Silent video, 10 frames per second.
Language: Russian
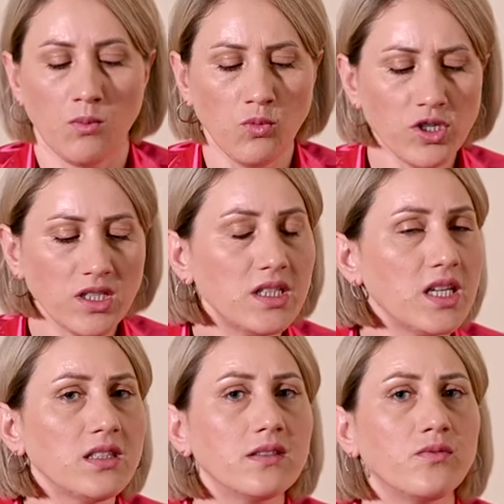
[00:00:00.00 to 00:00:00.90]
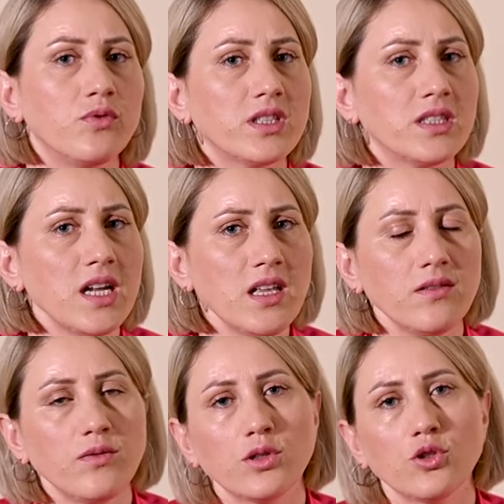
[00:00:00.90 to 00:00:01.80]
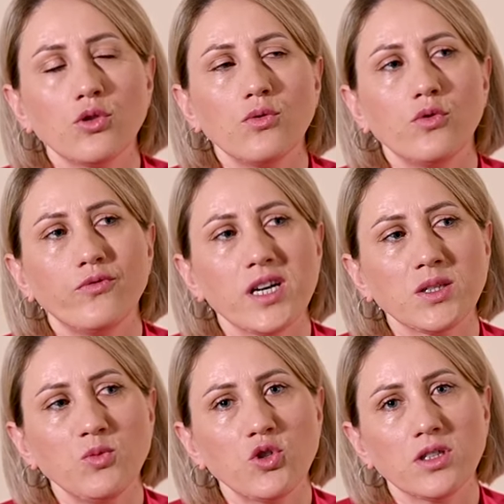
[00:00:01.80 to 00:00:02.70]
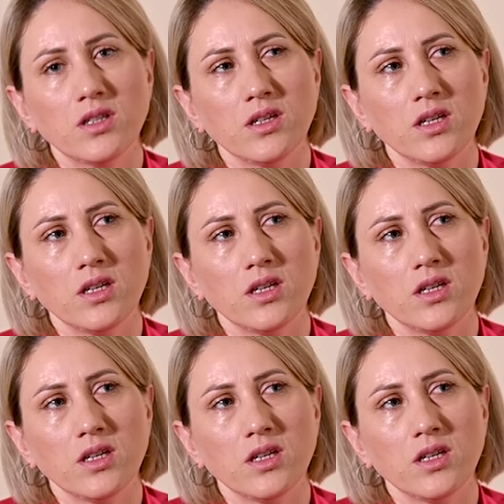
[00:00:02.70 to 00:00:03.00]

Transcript: Может здесь, вот знаете, вот что у вас может,